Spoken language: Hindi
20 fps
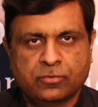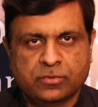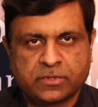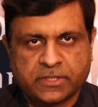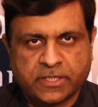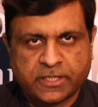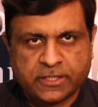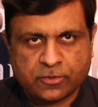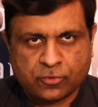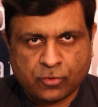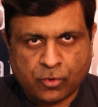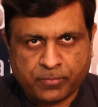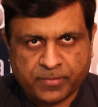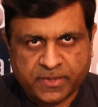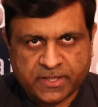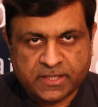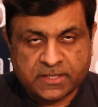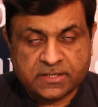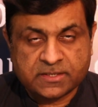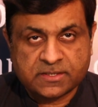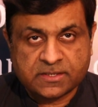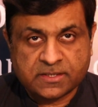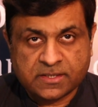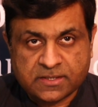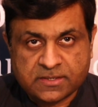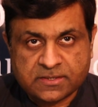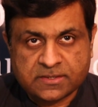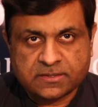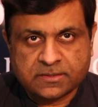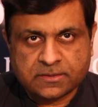उनके इकनॉमिक
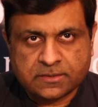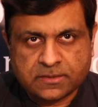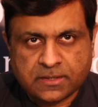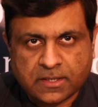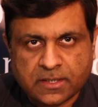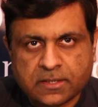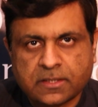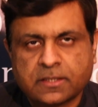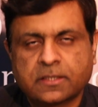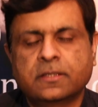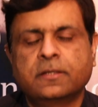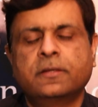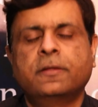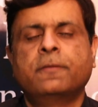इंटरेस्ट तक